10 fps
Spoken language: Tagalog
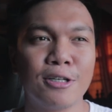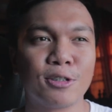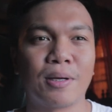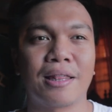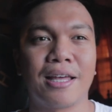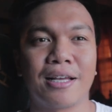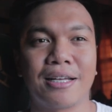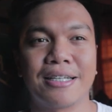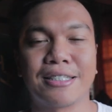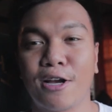So, I think
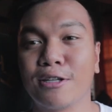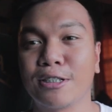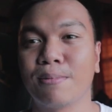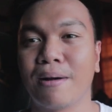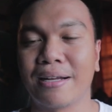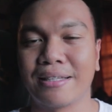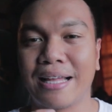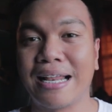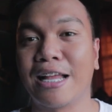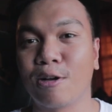isa yun sa mga
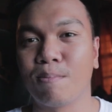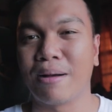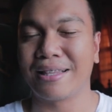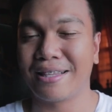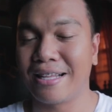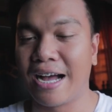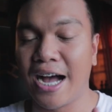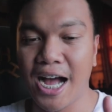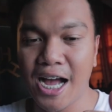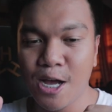dahilan kung ba't
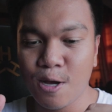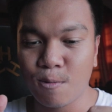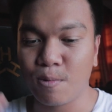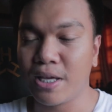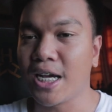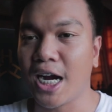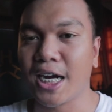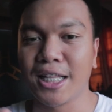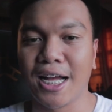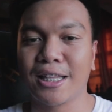uh, we
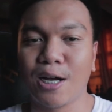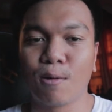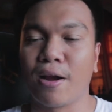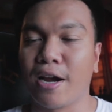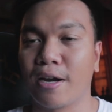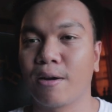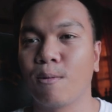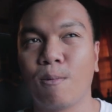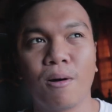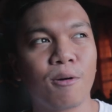are not aware
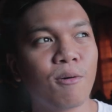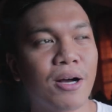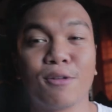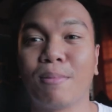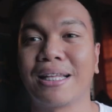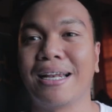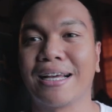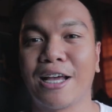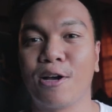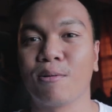kung ano ba
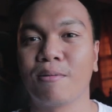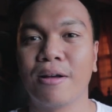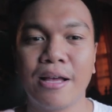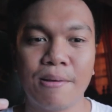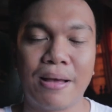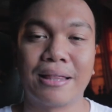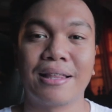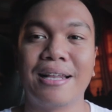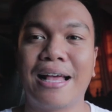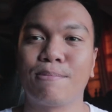talaga yung
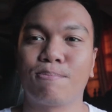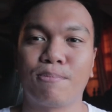mental health